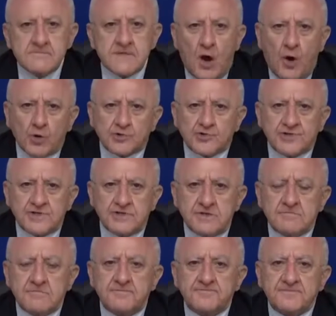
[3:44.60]

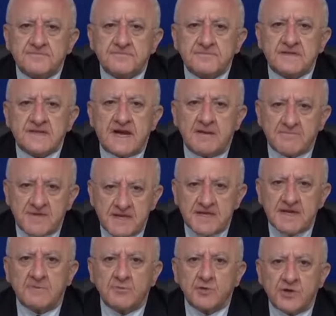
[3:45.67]
oggi
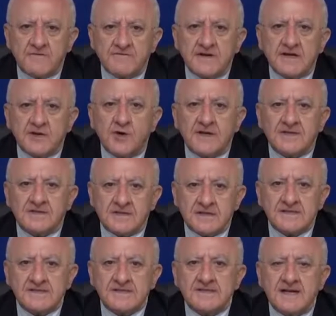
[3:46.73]
camminiamo davvero a
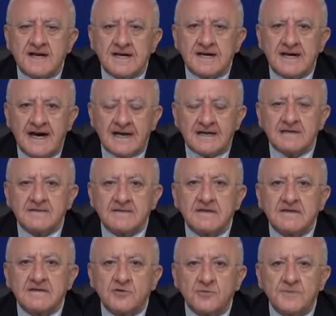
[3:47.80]
testa
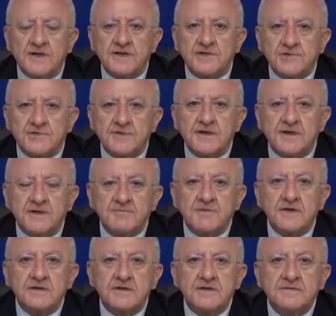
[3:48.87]
alta come Regione
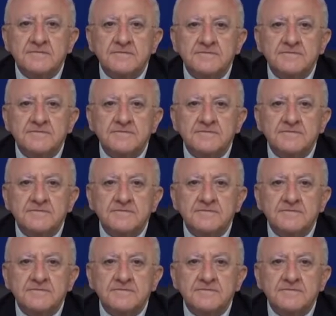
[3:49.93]
Campania.